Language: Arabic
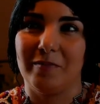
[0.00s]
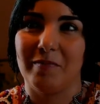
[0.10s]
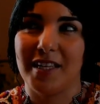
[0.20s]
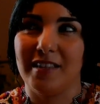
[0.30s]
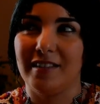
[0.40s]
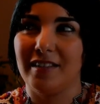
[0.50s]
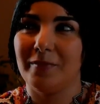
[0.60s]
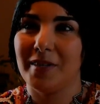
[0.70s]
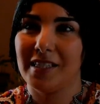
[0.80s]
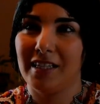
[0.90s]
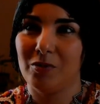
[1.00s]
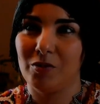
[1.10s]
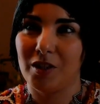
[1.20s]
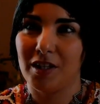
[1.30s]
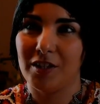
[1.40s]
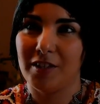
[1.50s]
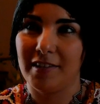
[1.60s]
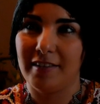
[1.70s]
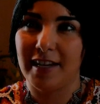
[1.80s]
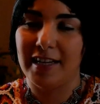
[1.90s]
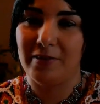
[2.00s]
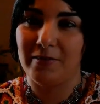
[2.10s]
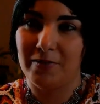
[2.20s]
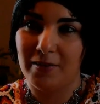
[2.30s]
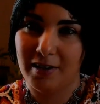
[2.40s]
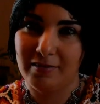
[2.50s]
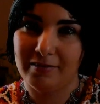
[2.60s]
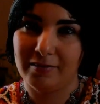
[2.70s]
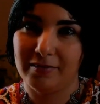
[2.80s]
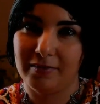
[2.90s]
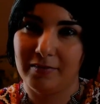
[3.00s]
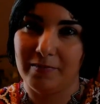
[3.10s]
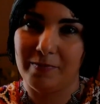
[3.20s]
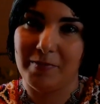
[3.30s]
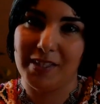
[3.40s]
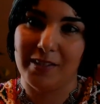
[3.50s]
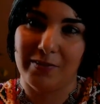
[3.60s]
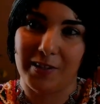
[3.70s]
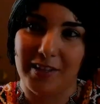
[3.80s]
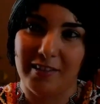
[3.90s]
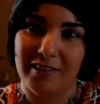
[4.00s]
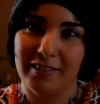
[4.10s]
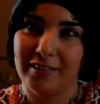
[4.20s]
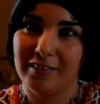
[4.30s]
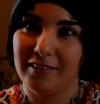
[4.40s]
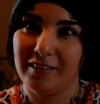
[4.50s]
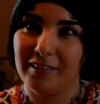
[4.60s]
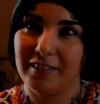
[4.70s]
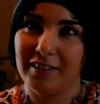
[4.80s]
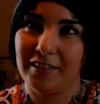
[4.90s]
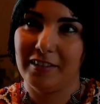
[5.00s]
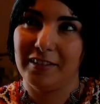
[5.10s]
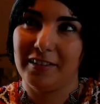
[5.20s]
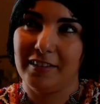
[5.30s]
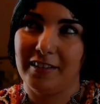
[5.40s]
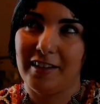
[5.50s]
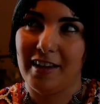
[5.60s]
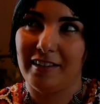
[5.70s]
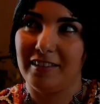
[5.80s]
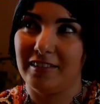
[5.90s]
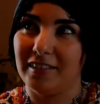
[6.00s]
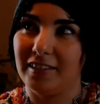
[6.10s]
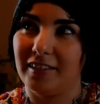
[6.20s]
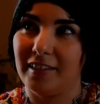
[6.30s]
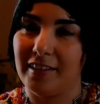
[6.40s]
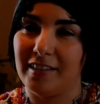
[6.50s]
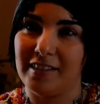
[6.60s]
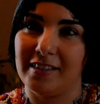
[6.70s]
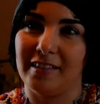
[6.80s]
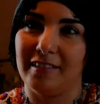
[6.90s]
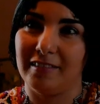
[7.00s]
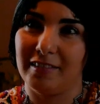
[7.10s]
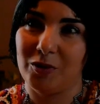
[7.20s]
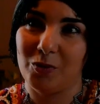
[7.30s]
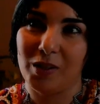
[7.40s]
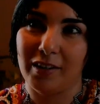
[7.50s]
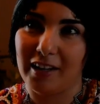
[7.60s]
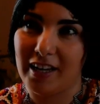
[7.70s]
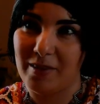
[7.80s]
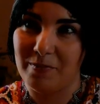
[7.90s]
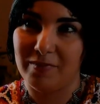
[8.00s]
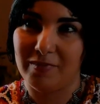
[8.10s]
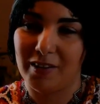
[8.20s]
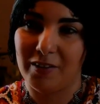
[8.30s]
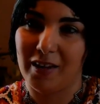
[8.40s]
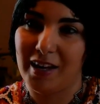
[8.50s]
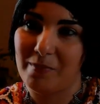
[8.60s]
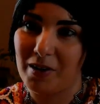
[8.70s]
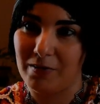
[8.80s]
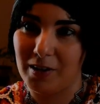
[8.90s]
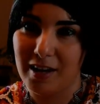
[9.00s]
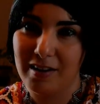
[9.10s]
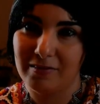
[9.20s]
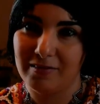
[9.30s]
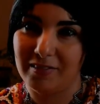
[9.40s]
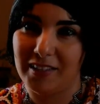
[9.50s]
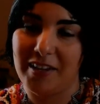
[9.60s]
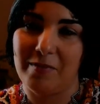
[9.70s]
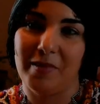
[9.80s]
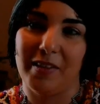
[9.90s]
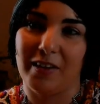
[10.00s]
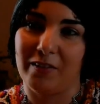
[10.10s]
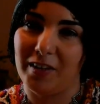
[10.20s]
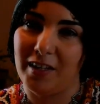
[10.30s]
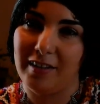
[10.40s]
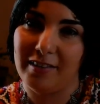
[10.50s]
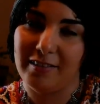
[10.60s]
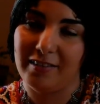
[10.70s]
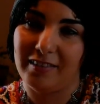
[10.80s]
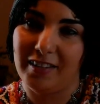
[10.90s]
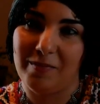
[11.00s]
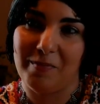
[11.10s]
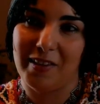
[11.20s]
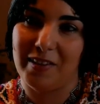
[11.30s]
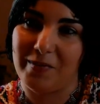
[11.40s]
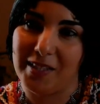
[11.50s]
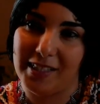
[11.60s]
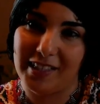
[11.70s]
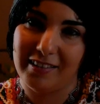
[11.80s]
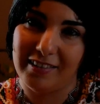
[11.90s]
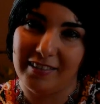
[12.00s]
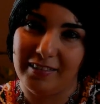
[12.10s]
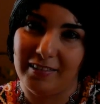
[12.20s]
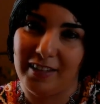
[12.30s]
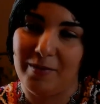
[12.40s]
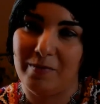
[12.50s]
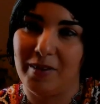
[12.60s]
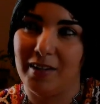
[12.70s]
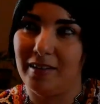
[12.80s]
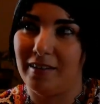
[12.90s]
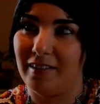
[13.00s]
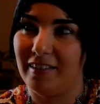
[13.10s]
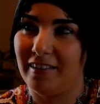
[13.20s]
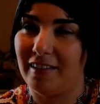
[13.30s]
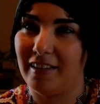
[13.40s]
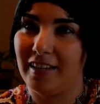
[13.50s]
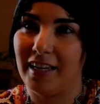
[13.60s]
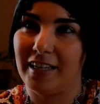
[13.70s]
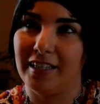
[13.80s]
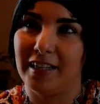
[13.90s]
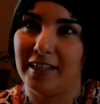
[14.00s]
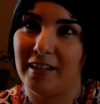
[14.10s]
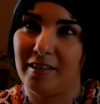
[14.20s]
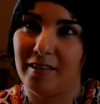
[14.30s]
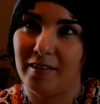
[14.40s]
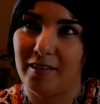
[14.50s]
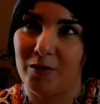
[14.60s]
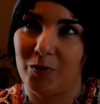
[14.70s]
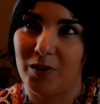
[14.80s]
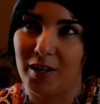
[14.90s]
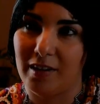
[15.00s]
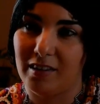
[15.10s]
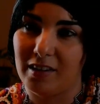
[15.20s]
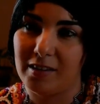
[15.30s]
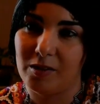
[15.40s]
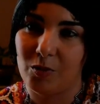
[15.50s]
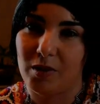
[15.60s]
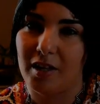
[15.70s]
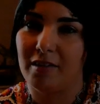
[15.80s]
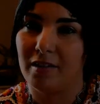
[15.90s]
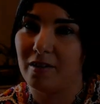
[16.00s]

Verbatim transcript: مادنيني ما سحيتوش رشيد يعني بابا ميس فقايث لكن آه، يتنسن سوا قخام ما قخام برا يحمل تقبيليث يحمل تمازيغث يحمل آه، أين ثلاثيس ثلاثيس ثثليث